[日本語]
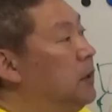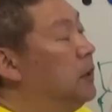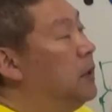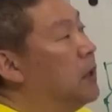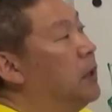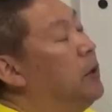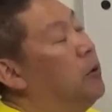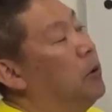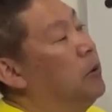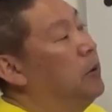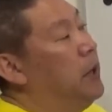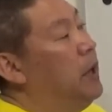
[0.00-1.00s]
なんか日
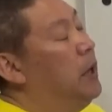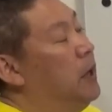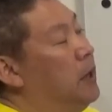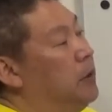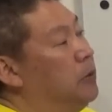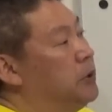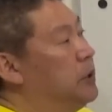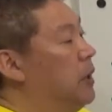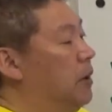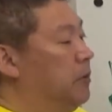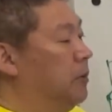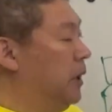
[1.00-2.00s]
頃のねあれと違
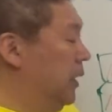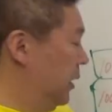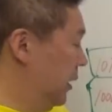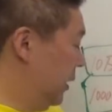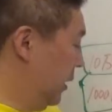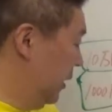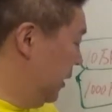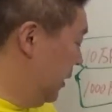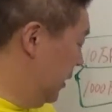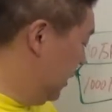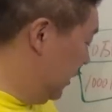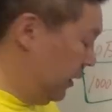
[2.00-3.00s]
うの
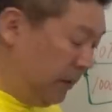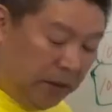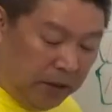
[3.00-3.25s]
で、